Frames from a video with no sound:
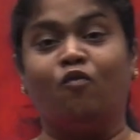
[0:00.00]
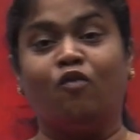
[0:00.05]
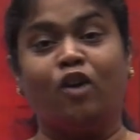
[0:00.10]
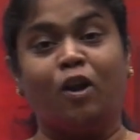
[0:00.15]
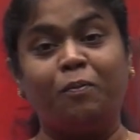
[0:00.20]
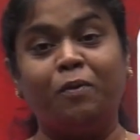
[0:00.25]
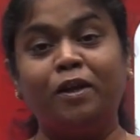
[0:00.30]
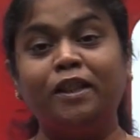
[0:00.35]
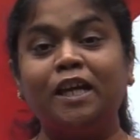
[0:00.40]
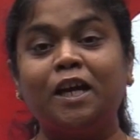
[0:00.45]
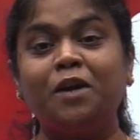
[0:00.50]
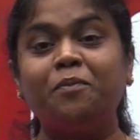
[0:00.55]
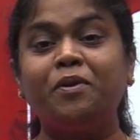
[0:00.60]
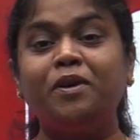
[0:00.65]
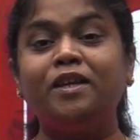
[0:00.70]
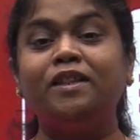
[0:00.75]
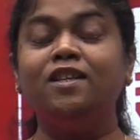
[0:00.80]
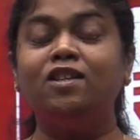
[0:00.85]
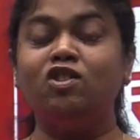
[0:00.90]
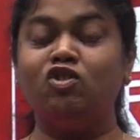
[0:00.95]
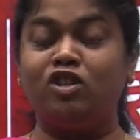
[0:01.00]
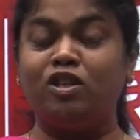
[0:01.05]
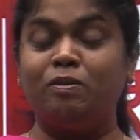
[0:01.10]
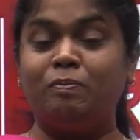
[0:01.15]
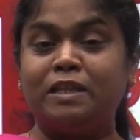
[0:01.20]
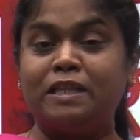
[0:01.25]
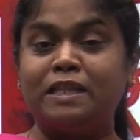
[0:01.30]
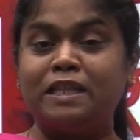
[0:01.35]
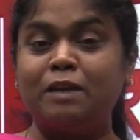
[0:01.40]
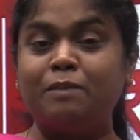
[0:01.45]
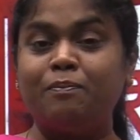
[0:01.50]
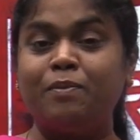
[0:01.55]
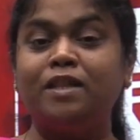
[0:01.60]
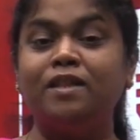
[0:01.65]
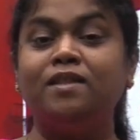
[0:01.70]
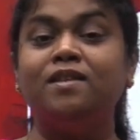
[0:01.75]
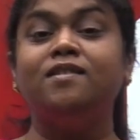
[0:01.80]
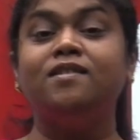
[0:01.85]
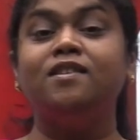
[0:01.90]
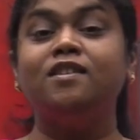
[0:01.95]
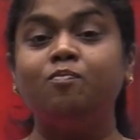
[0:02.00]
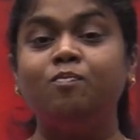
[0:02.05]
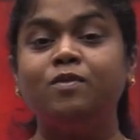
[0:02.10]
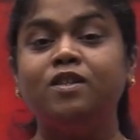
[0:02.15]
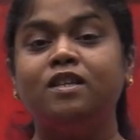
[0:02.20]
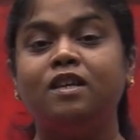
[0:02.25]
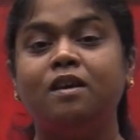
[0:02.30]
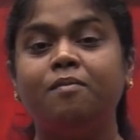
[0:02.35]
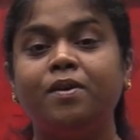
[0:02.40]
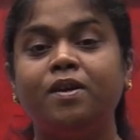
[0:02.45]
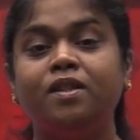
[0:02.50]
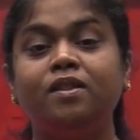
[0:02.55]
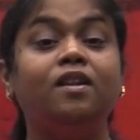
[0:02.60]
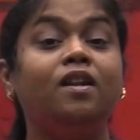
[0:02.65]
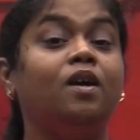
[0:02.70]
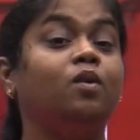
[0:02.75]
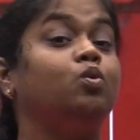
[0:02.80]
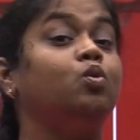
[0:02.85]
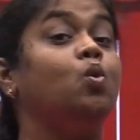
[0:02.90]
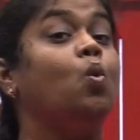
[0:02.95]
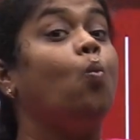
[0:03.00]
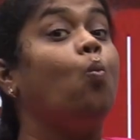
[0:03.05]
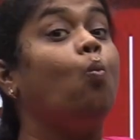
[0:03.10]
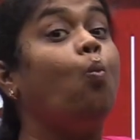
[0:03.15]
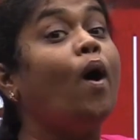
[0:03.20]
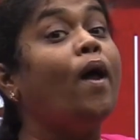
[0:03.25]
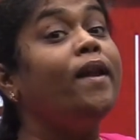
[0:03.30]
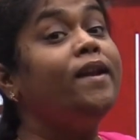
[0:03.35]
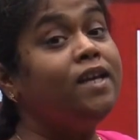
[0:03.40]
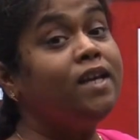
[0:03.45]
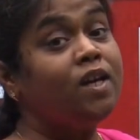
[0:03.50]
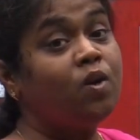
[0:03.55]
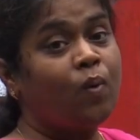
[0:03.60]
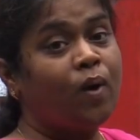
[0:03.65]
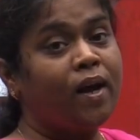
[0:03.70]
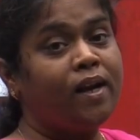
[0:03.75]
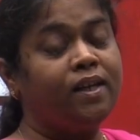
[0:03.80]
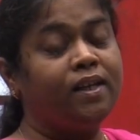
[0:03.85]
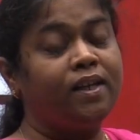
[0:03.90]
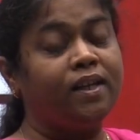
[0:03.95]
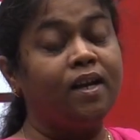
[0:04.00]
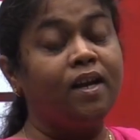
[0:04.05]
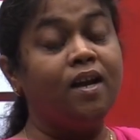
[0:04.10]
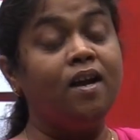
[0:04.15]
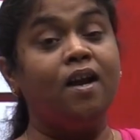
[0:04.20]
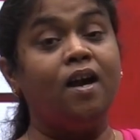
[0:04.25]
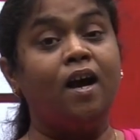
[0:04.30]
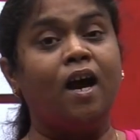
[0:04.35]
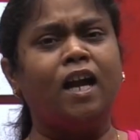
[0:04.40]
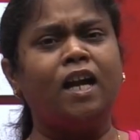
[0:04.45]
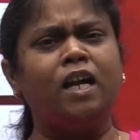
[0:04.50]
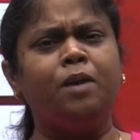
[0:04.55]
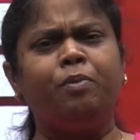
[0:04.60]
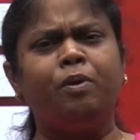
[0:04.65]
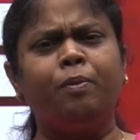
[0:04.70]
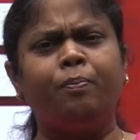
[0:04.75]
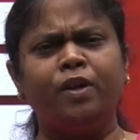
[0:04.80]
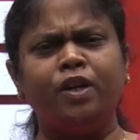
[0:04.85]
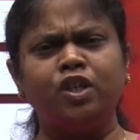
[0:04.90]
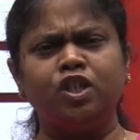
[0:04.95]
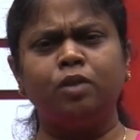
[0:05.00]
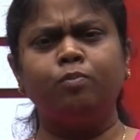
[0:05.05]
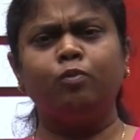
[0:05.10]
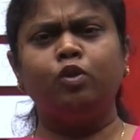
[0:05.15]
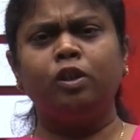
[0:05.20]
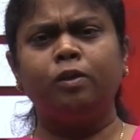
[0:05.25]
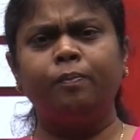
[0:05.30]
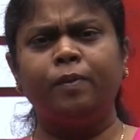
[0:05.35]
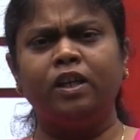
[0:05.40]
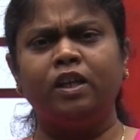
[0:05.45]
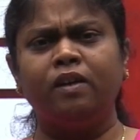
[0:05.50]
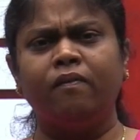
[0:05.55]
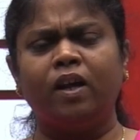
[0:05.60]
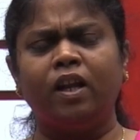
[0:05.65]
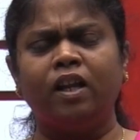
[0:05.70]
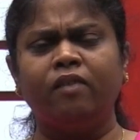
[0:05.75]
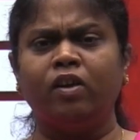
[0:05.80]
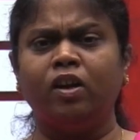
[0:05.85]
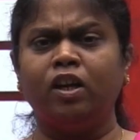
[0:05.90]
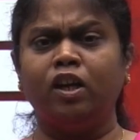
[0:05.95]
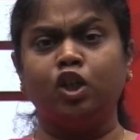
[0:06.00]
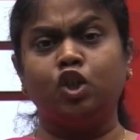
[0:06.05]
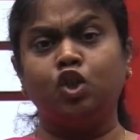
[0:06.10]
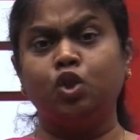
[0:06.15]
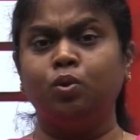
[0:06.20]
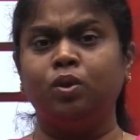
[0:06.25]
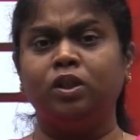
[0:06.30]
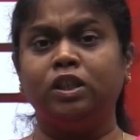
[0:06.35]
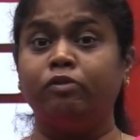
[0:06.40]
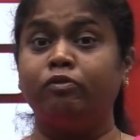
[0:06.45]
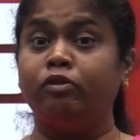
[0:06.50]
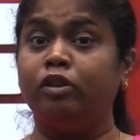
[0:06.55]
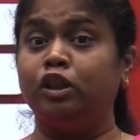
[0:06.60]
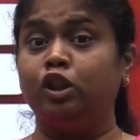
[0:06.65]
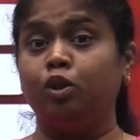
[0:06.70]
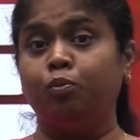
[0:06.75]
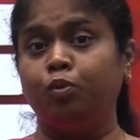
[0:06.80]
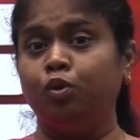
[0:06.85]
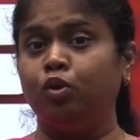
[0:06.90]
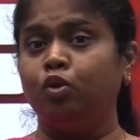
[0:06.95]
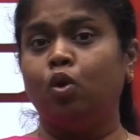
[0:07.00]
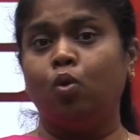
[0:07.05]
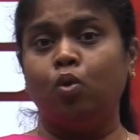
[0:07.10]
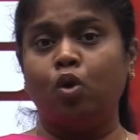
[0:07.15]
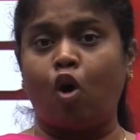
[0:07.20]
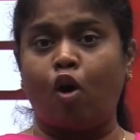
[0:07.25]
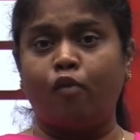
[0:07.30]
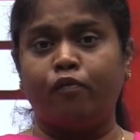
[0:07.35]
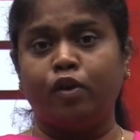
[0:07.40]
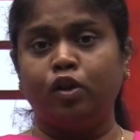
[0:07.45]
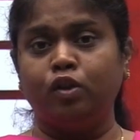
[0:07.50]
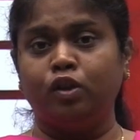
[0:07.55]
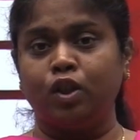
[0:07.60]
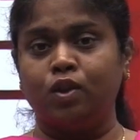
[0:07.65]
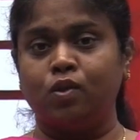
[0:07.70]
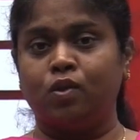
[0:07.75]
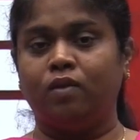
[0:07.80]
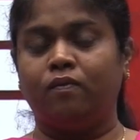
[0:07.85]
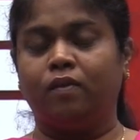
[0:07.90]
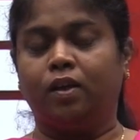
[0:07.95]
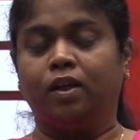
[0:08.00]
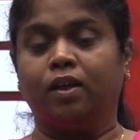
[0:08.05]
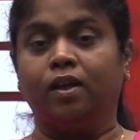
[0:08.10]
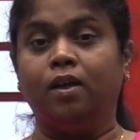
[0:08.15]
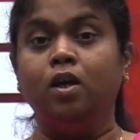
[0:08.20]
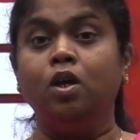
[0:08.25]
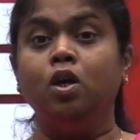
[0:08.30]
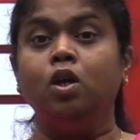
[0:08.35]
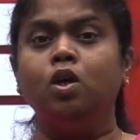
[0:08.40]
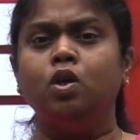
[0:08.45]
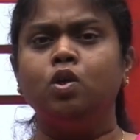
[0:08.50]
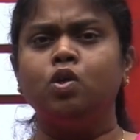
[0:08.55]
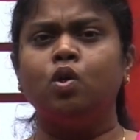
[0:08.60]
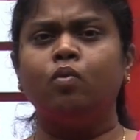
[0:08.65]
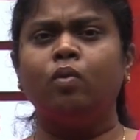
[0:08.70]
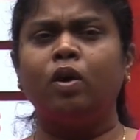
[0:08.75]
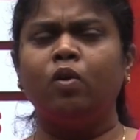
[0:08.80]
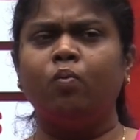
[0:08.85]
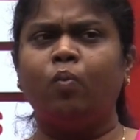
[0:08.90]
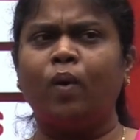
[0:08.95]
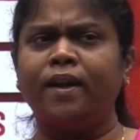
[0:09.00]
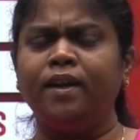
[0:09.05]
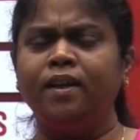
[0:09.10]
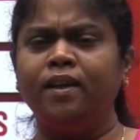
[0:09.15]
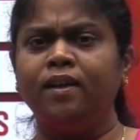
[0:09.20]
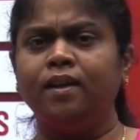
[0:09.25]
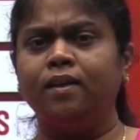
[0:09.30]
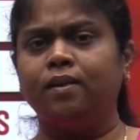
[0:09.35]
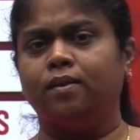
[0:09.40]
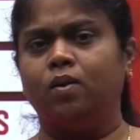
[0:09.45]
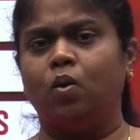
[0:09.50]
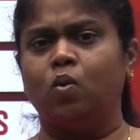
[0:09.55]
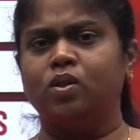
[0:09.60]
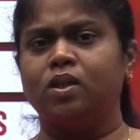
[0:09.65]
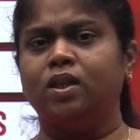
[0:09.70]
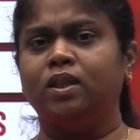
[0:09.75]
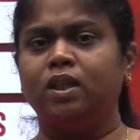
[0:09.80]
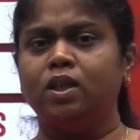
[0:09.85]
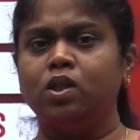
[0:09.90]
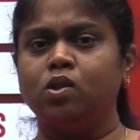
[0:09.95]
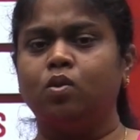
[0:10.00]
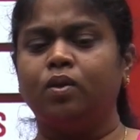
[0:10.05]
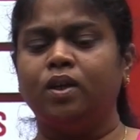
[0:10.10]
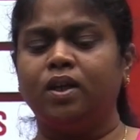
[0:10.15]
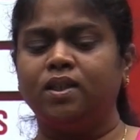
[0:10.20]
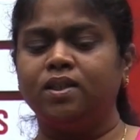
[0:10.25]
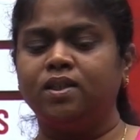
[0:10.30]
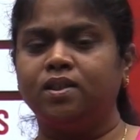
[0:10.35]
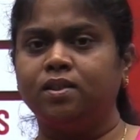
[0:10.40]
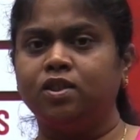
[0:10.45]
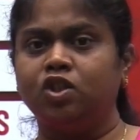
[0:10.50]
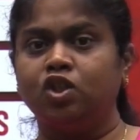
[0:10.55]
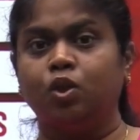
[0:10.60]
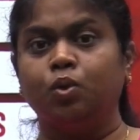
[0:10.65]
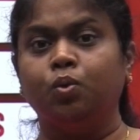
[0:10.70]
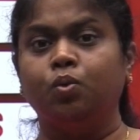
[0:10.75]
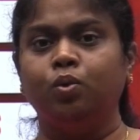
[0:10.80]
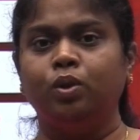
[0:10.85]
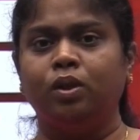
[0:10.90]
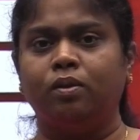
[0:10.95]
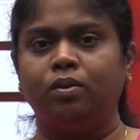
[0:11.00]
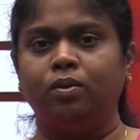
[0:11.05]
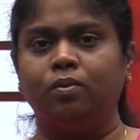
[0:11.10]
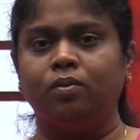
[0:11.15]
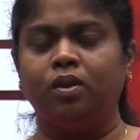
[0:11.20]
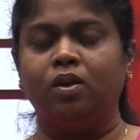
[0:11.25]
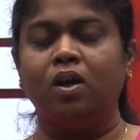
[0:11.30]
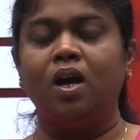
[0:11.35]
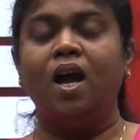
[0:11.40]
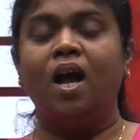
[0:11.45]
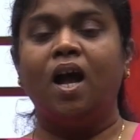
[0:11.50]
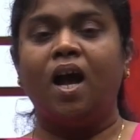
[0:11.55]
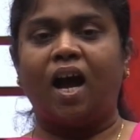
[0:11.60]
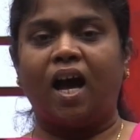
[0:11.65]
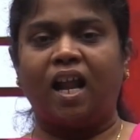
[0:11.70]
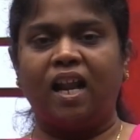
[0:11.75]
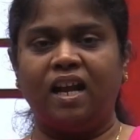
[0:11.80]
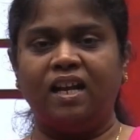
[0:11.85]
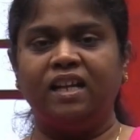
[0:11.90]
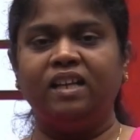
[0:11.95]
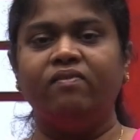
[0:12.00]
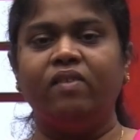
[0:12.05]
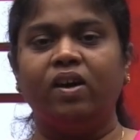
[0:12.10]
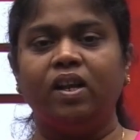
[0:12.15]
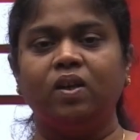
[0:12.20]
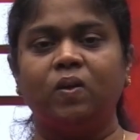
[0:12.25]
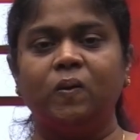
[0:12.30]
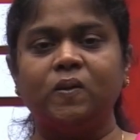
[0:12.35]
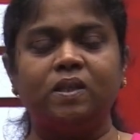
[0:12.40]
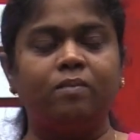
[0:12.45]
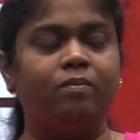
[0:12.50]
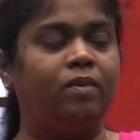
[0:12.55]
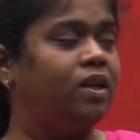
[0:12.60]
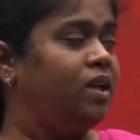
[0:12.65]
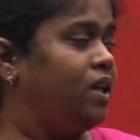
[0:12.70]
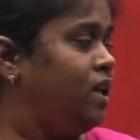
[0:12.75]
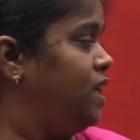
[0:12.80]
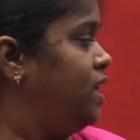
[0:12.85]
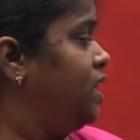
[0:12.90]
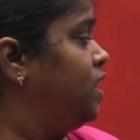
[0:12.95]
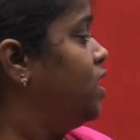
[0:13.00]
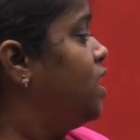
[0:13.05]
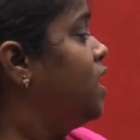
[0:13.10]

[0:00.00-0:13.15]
వన్ మంత్ అయిపోయింది త్రీ మంత్స్ అయిపోయింది సిక్స్ మంత్స్ అయిపోయింది నా వన్ ఇయర్ వ్యాలిటీ అంటే ప్రిపరేషన్ మొదలుపెట్టిన వాళ్ళకి వాళ్ళకి నచ్చి ఉంటుంది ఇంతకు ముందు ఆఫర్లో తీసుకున్న వాళ్ళకి సో వాళ్ళు వన్ ఇయర్ ఒకసారి తీసుకొని అటెస్ట్ చదువుకుందాం అనుకుంటారు అలాంటి వాళ్ళ కోసం అండి ఈ